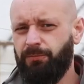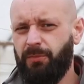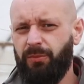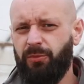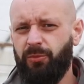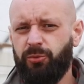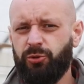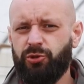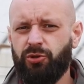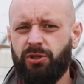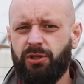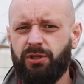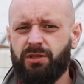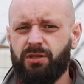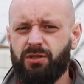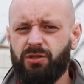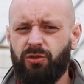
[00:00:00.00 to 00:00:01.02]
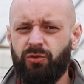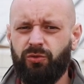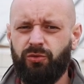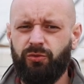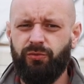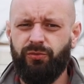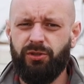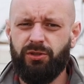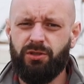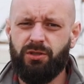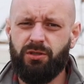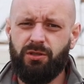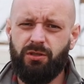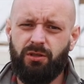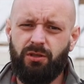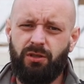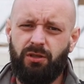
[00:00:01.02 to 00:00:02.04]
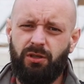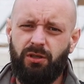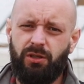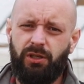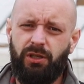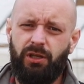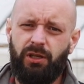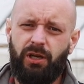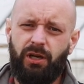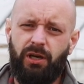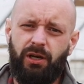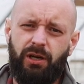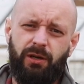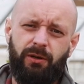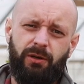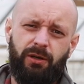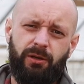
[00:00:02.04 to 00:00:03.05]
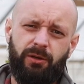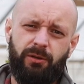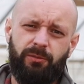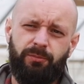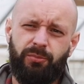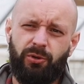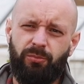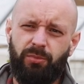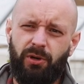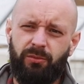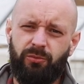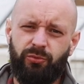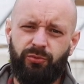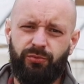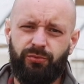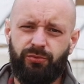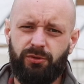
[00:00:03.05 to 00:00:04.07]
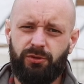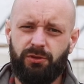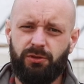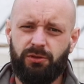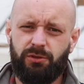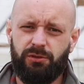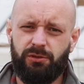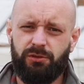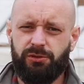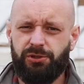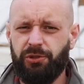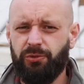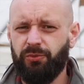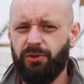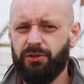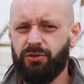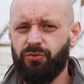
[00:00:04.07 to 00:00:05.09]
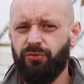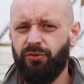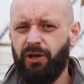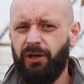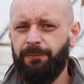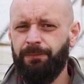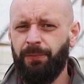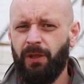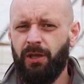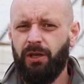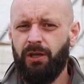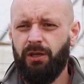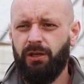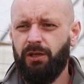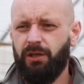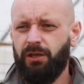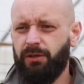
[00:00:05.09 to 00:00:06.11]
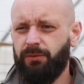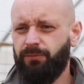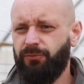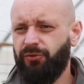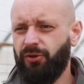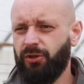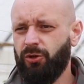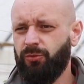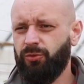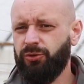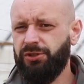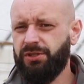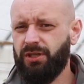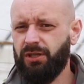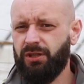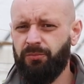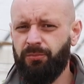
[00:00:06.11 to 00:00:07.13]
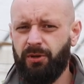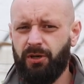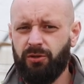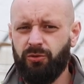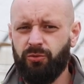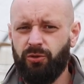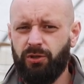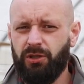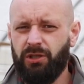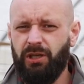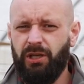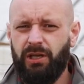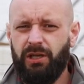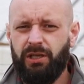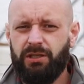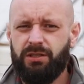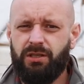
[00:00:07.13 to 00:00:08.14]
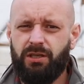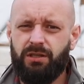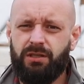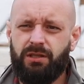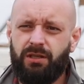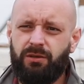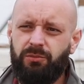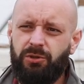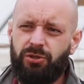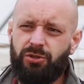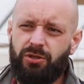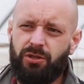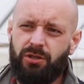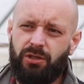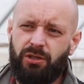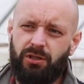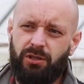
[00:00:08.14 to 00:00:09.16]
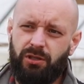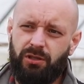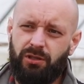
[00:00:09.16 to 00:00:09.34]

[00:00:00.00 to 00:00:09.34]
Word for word: Mamy początek sezonu, więc e, kilka e, problemów się nasuwa. Wiadomo, niskie temperatury, stres termiczny,